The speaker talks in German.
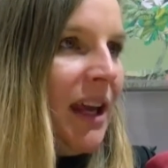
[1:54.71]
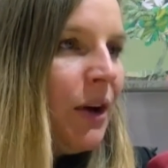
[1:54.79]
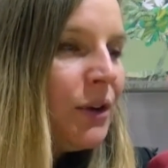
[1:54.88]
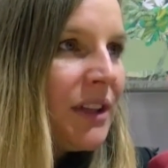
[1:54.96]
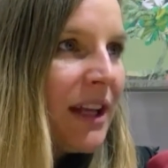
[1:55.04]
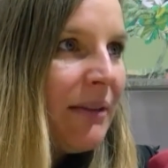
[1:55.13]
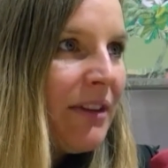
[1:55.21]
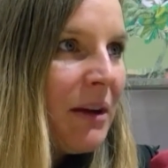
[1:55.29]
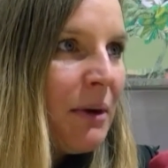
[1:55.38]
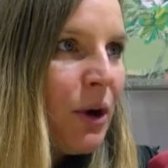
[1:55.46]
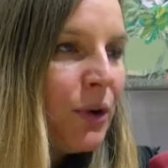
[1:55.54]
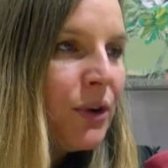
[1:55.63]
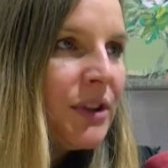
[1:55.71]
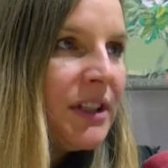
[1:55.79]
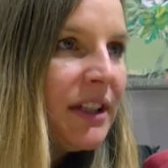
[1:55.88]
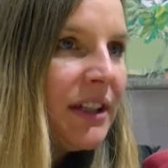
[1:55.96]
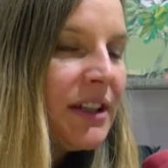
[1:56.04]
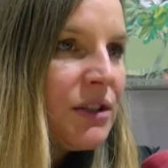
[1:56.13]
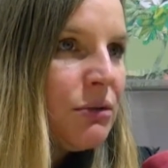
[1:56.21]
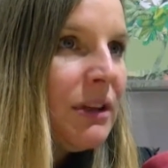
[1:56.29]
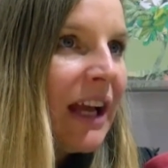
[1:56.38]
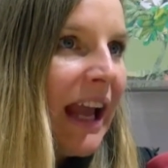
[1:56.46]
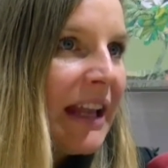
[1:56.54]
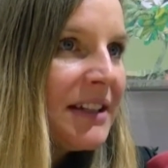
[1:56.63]
Und ja. dann haben wir aber auch noch Tiere dazu
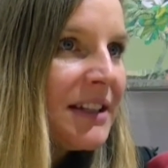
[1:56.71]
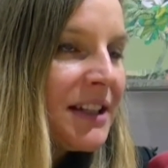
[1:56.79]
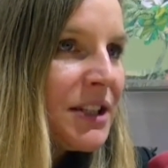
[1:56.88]
gerettet.